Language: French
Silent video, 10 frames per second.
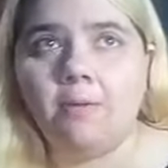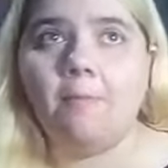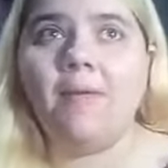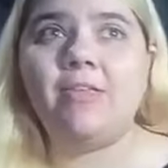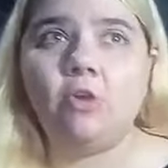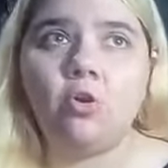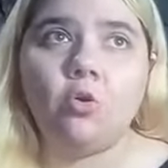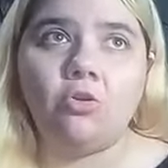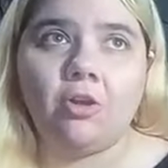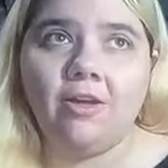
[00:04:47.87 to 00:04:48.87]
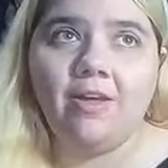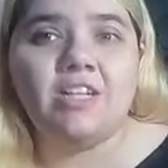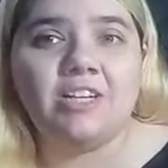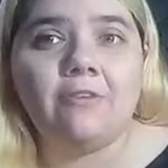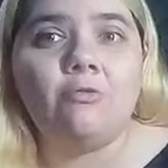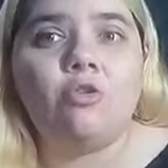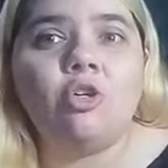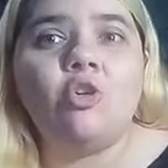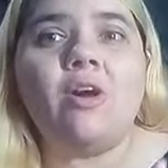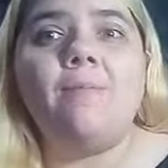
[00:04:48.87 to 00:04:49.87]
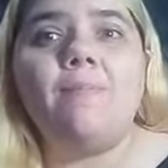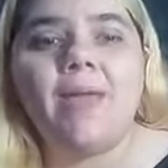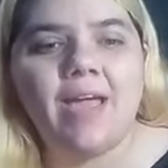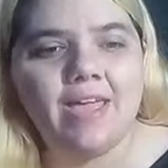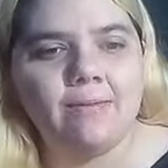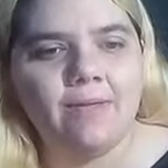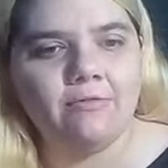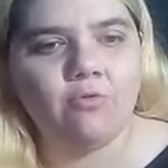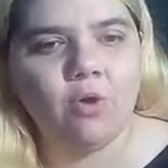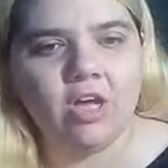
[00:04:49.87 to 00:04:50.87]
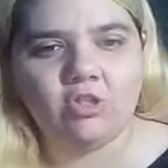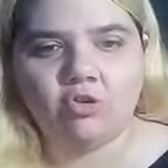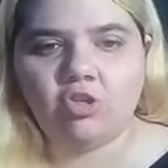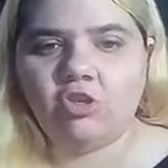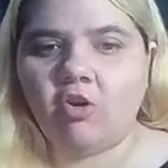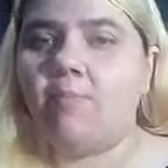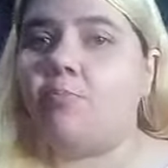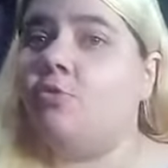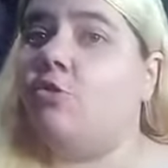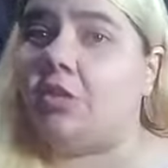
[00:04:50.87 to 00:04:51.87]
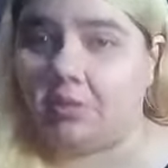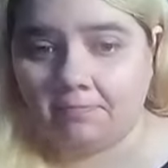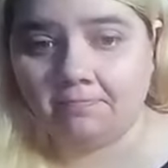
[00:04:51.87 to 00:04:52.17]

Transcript: mais de l'autre, j'avoue que j'aurais bien aimé voir ce que ça aurait pu donner.